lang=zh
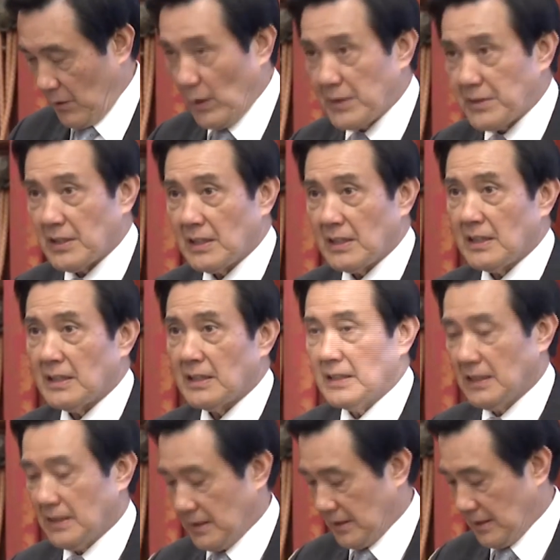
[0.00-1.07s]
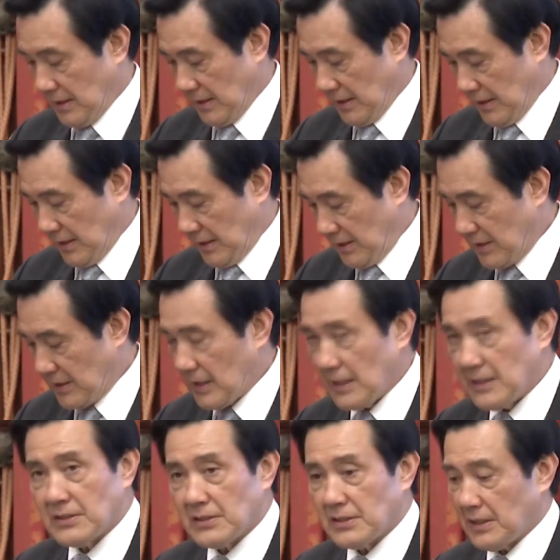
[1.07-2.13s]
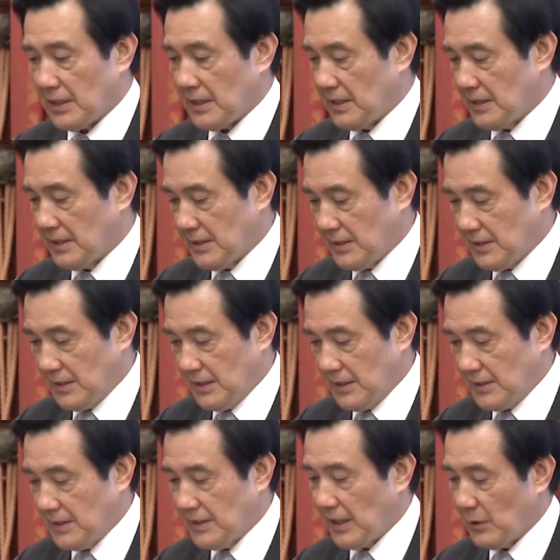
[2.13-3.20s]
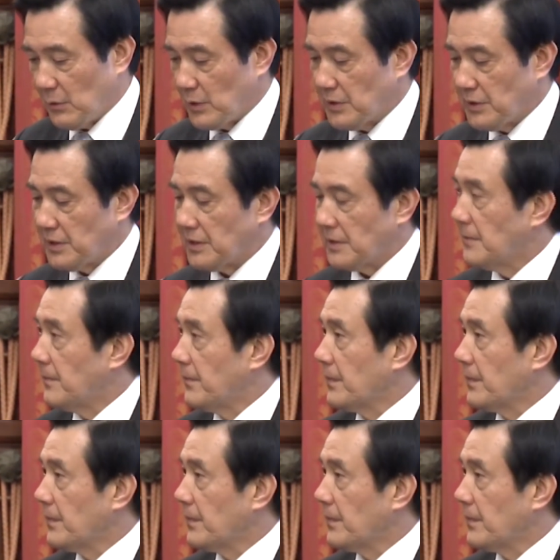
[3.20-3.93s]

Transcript: 完成了第三次的政党轮替，